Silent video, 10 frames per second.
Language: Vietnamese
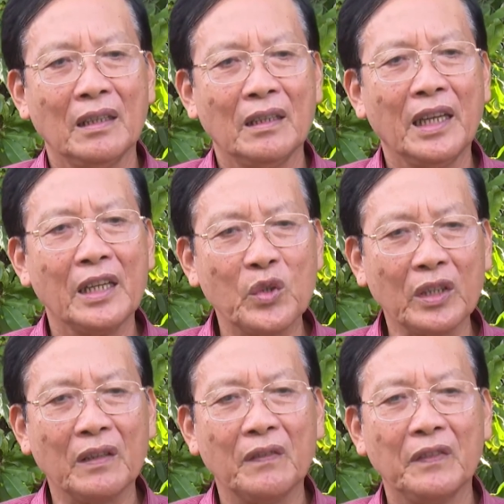đề
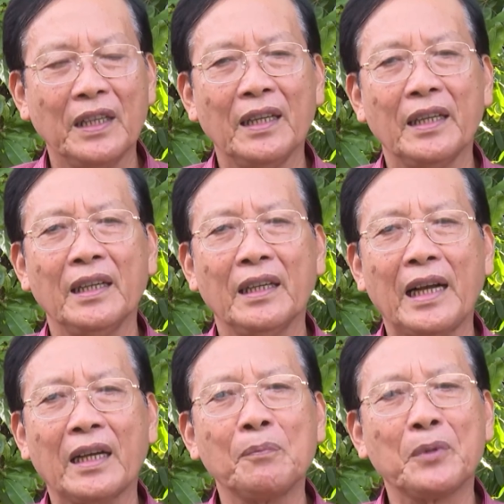xuất với lại
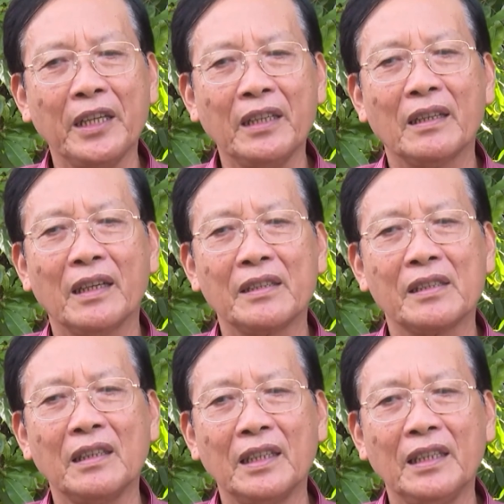các cấp trên để
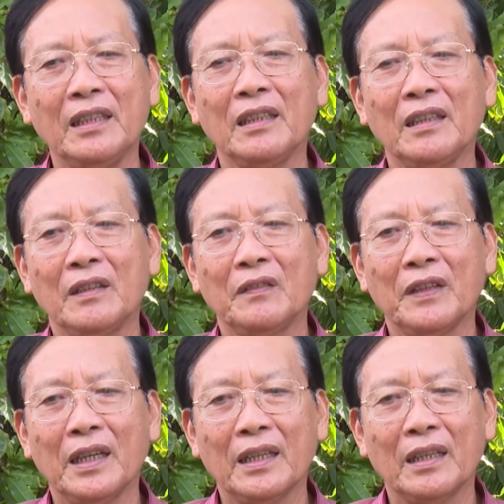xử lý
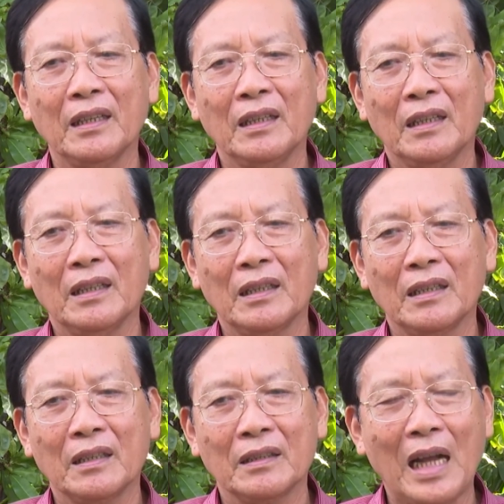và
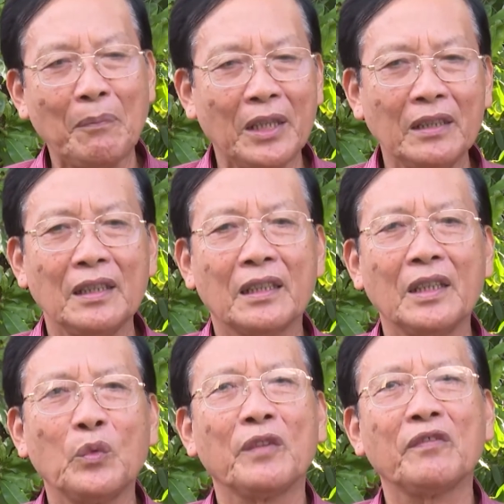à, đáp ứng được
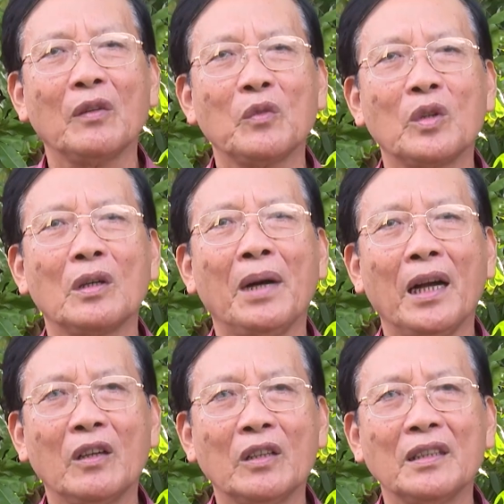cái nguyện vọng của
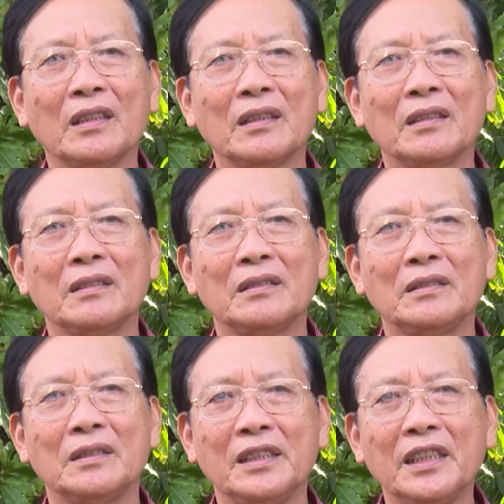bà con à,
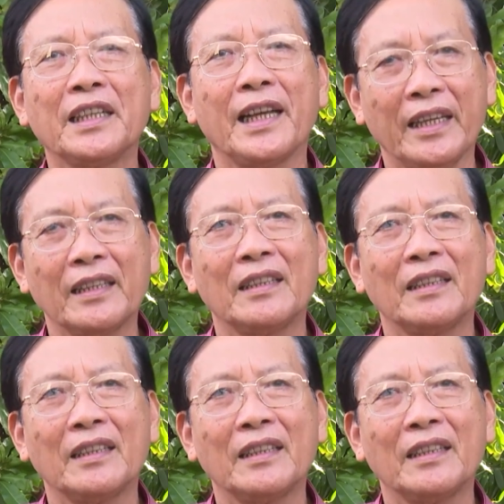nhân dân hiện nay.